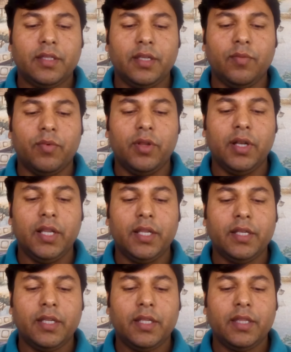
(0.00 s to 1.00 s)
তিনি
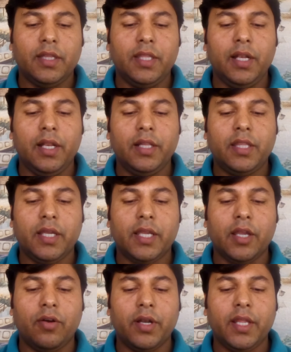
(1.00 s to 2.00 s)
বললেন দিল্লি
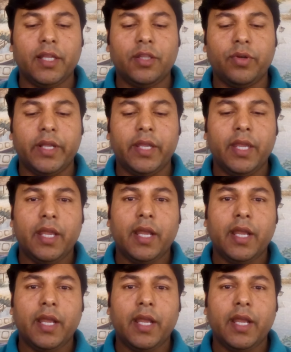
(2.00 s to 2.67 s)
থেকে অনেক দূরে